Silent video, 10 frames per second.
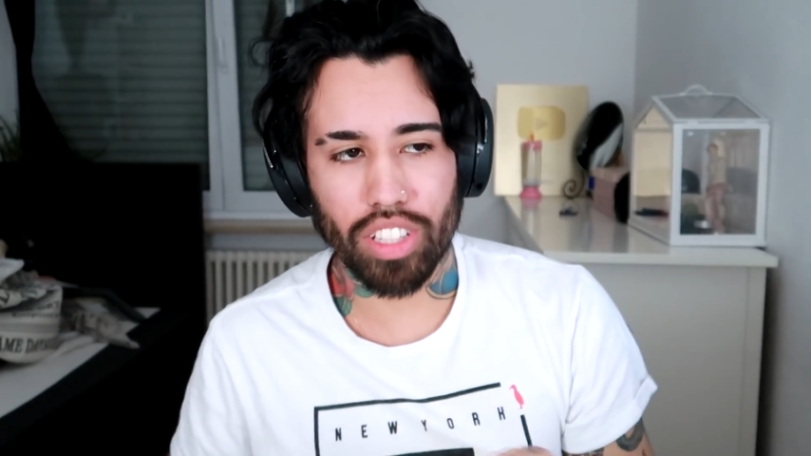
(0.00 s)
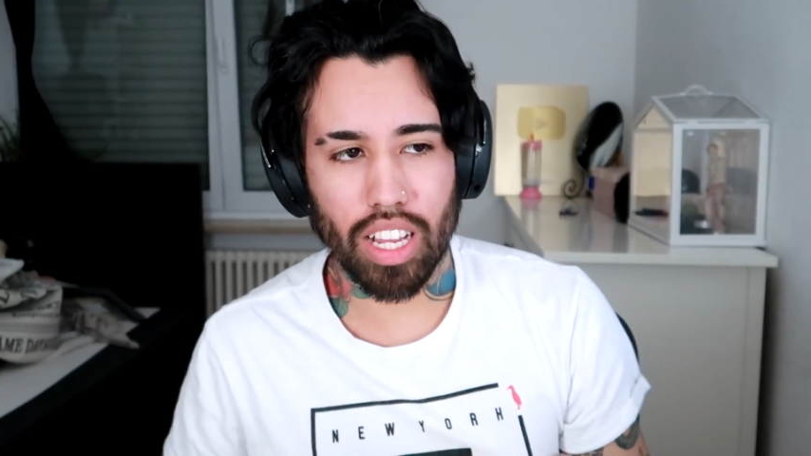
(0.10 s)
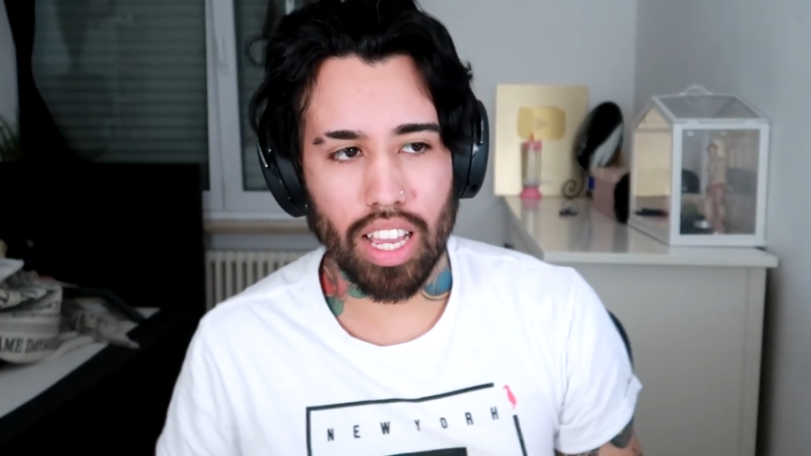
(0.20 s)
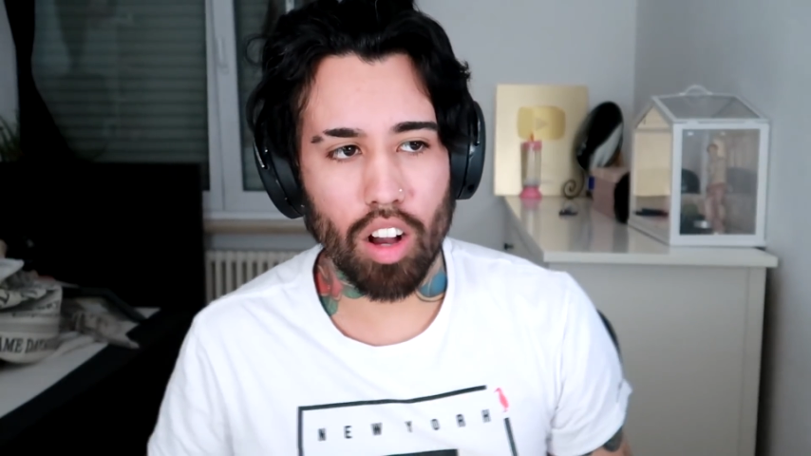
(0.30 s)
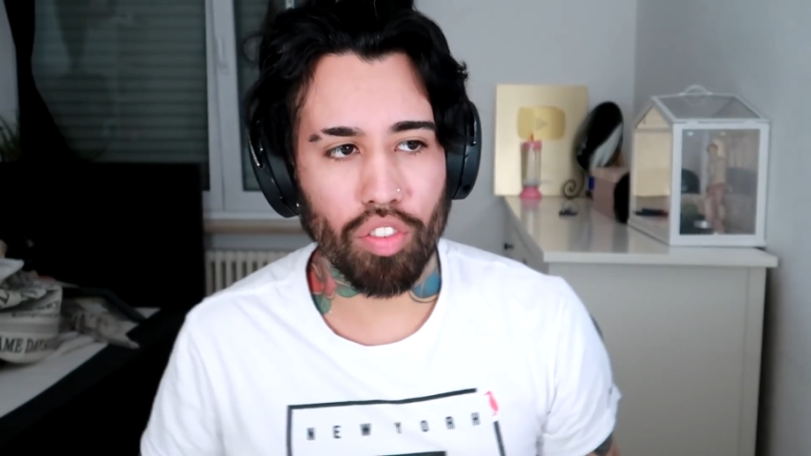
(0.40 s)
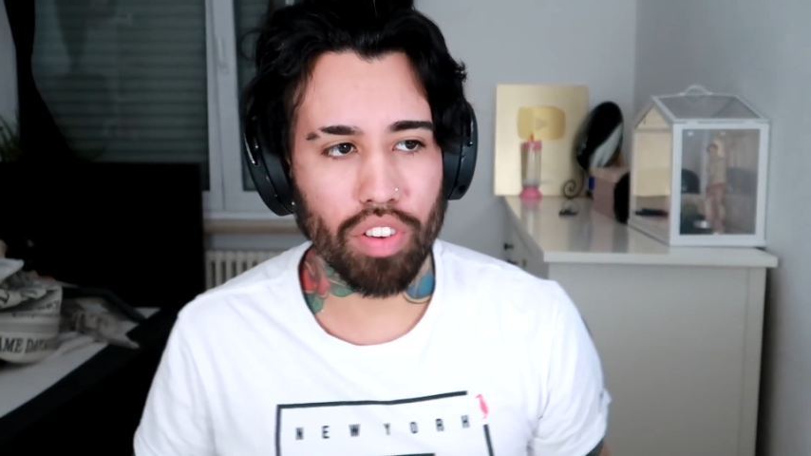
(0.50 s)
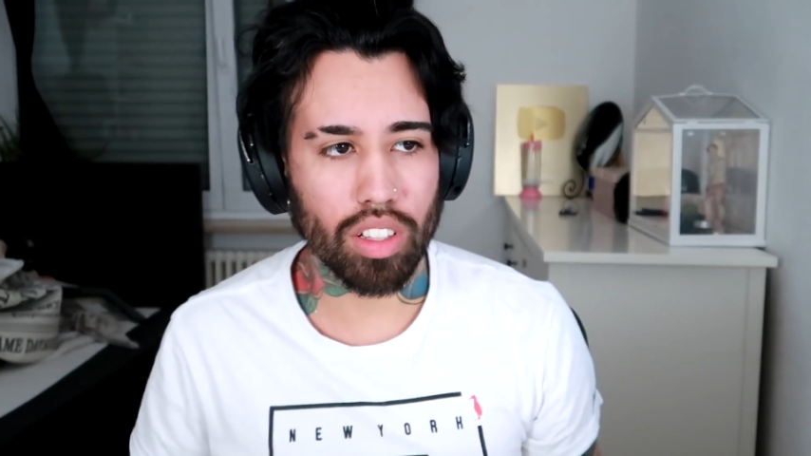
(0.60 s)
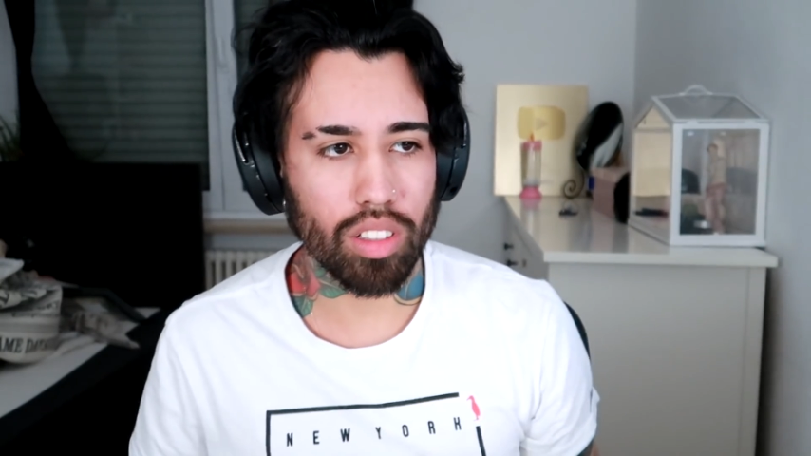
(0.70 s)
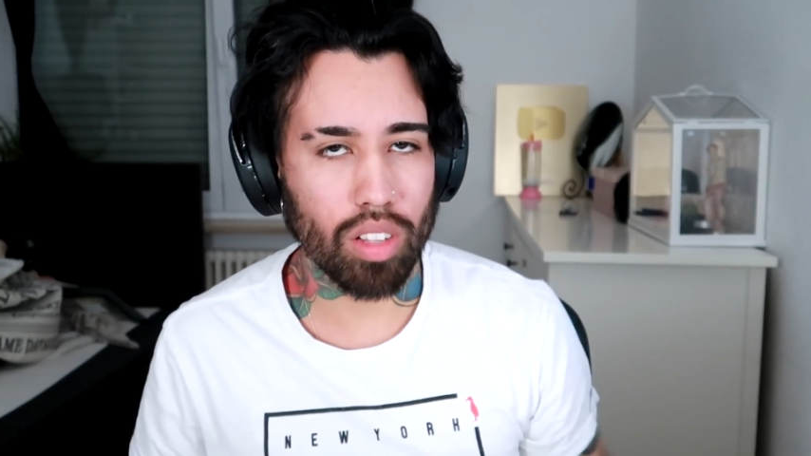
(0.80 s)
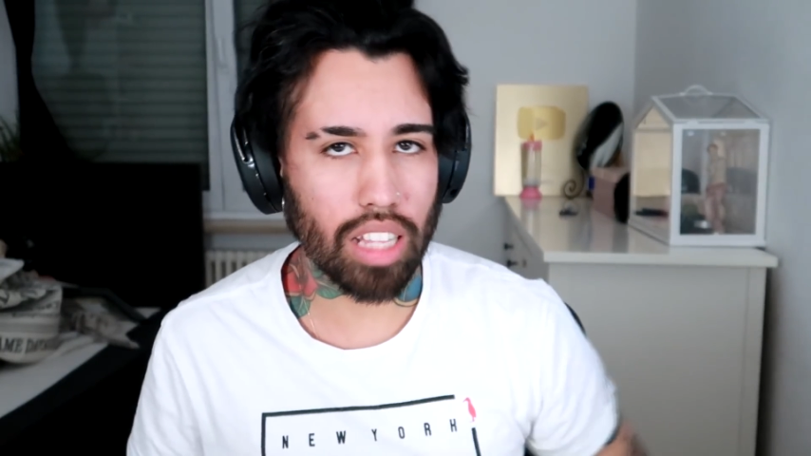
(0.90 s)
que tem a
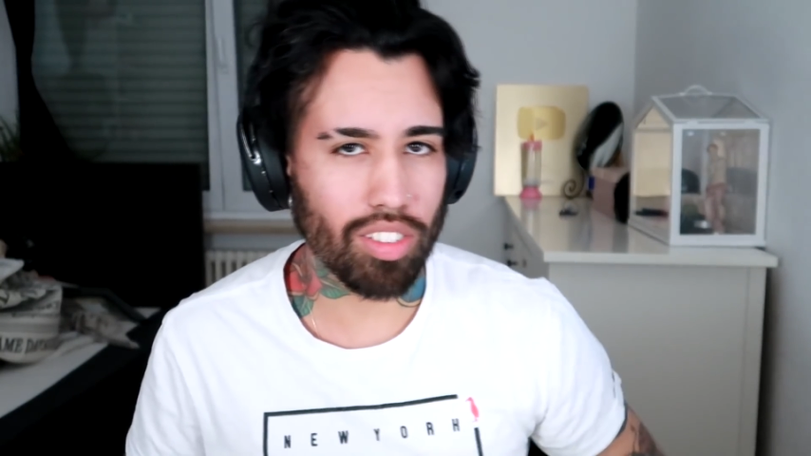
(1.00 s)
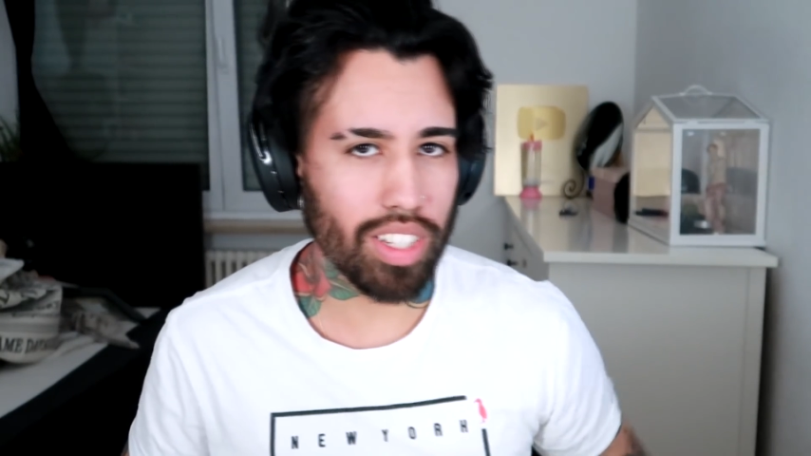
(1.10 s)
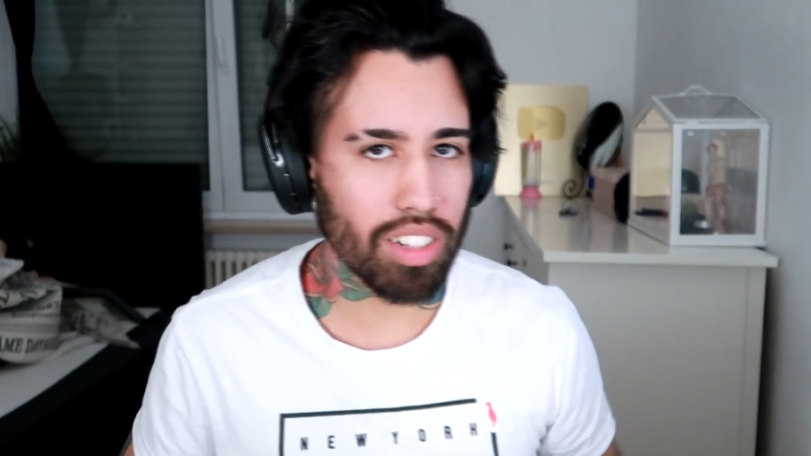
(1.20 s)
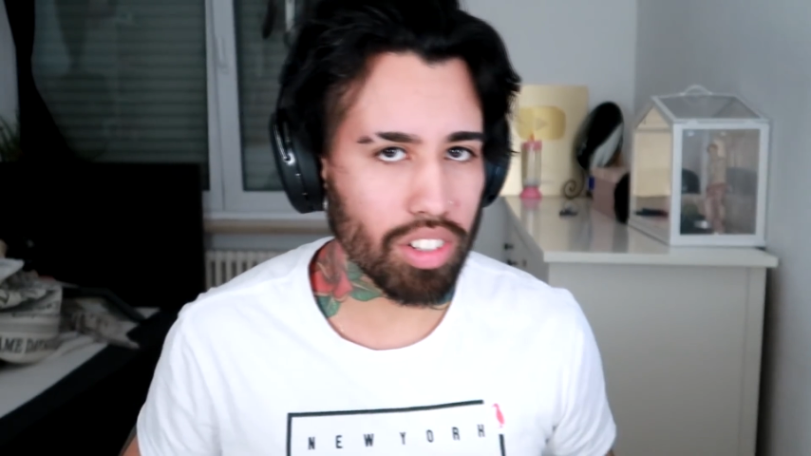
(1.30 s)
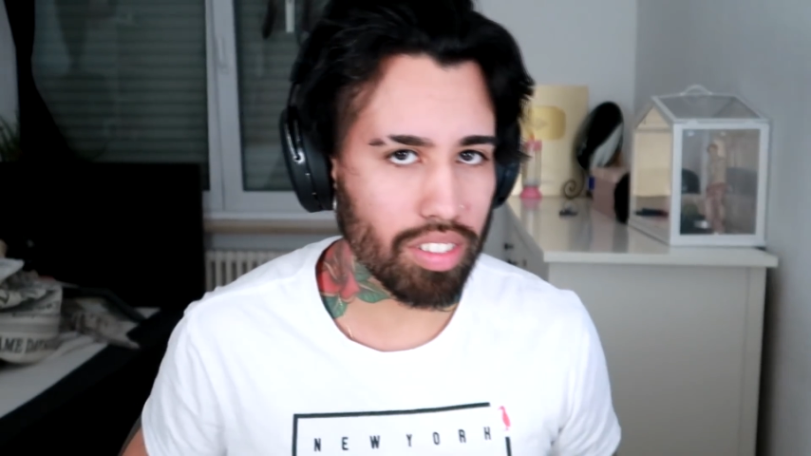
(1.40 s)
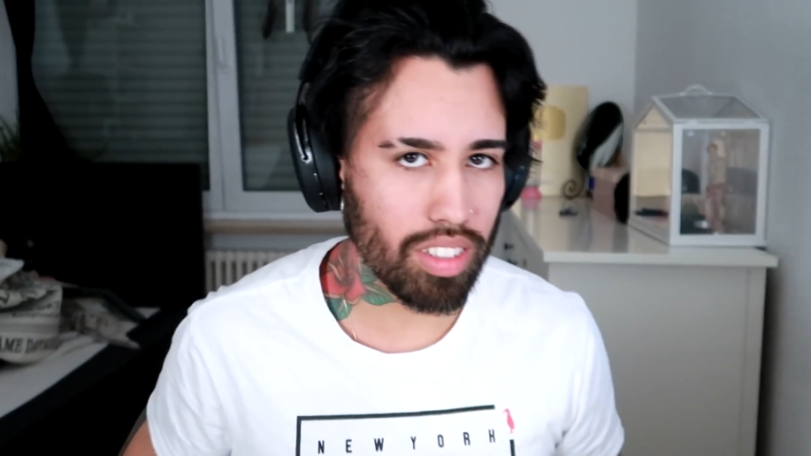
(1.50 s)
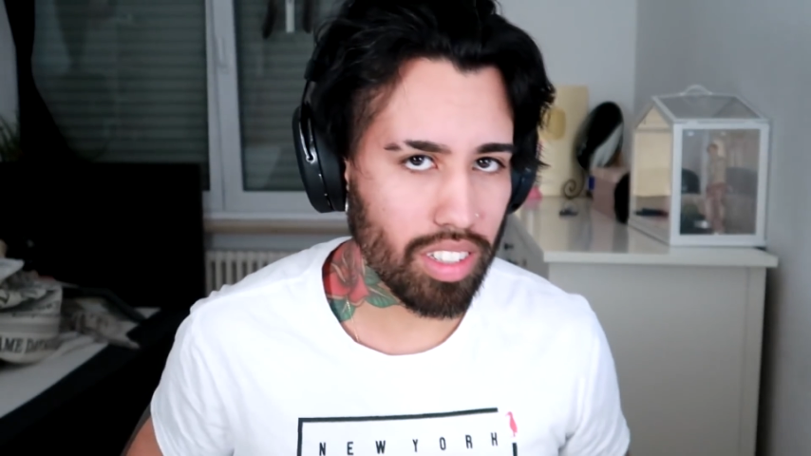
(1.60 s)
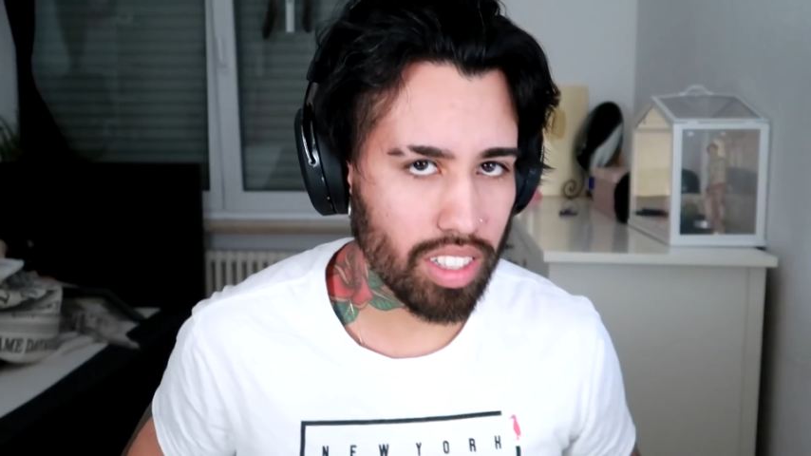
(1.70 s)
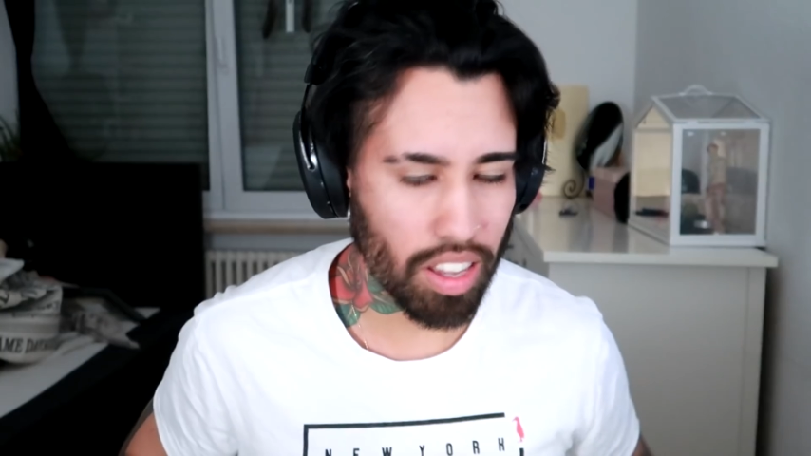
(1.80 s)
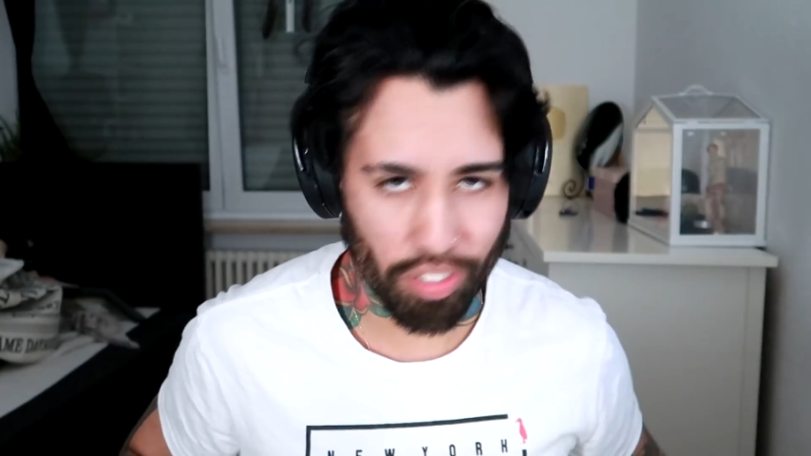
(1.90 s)
elfa do lado negro
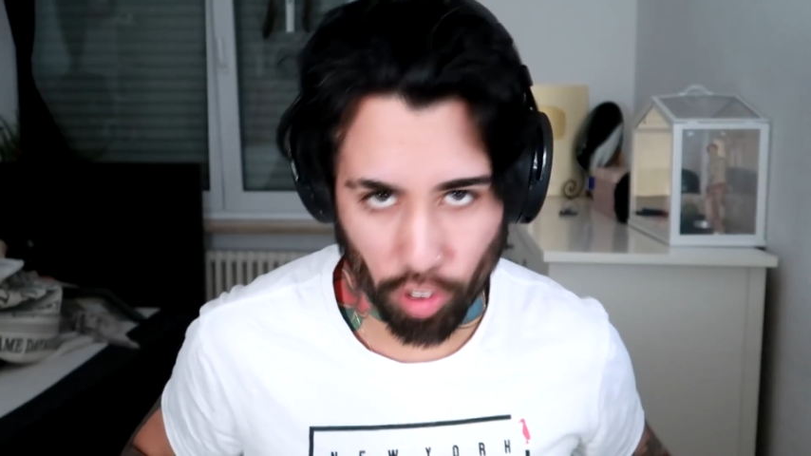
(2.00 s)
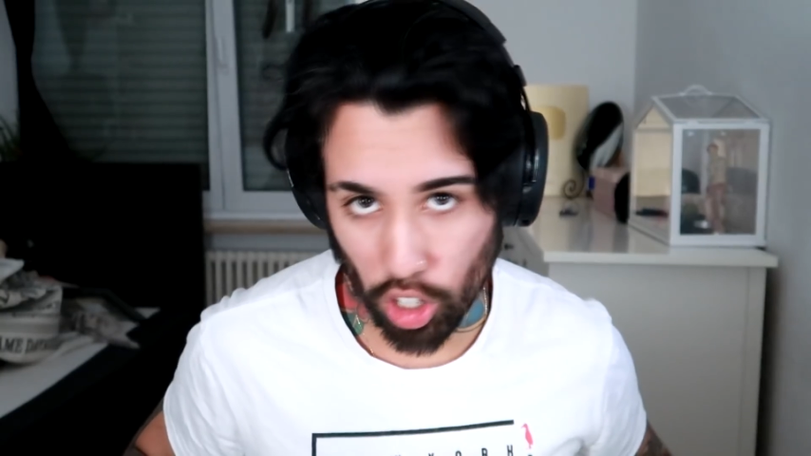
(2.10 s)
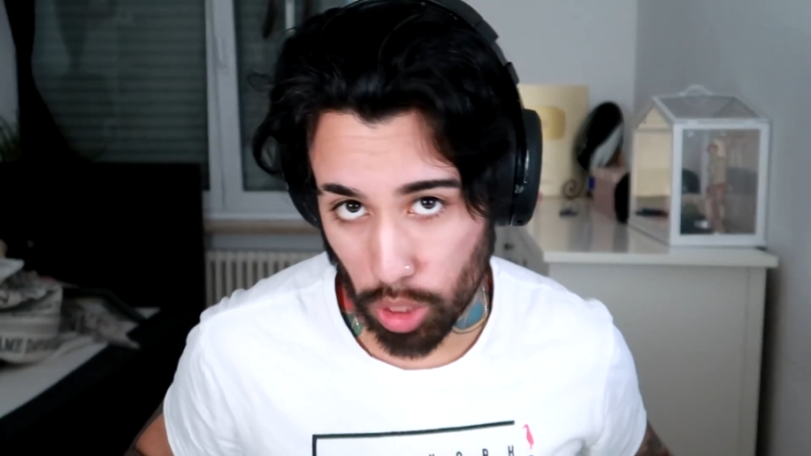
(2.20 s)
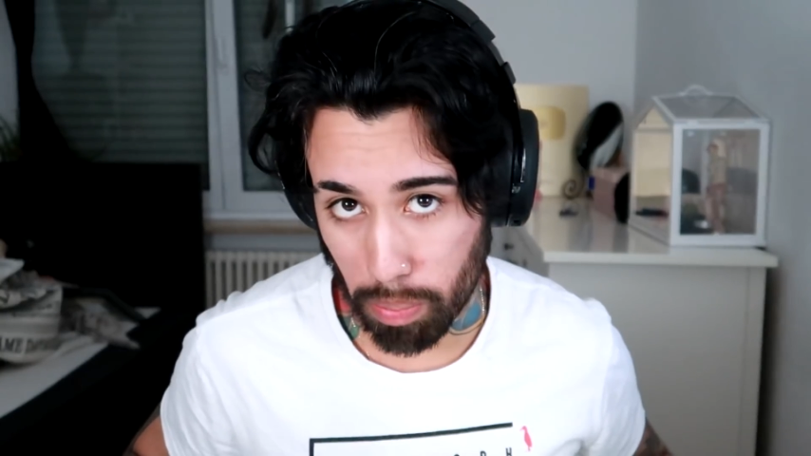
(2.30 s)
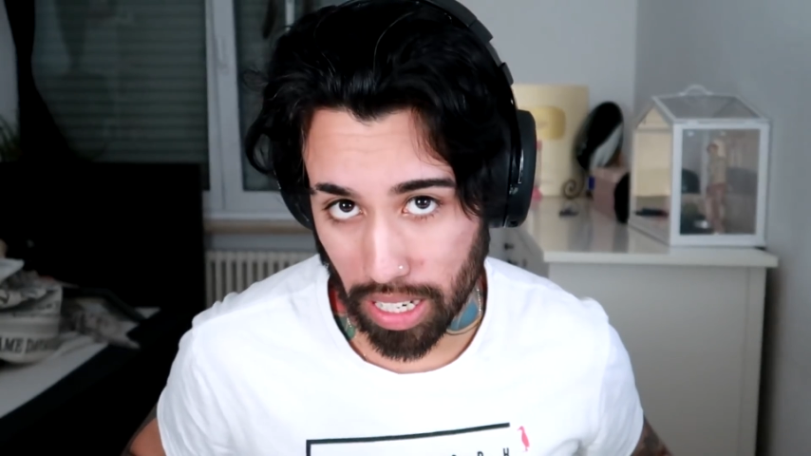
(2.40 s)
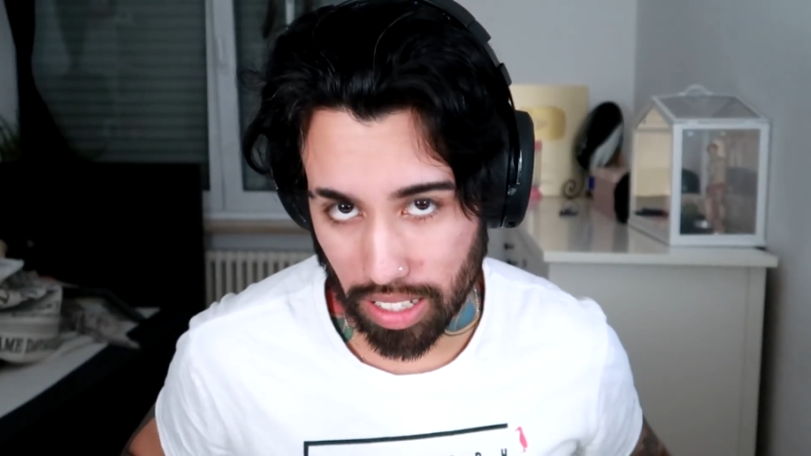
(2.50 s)
assim, que é forte pra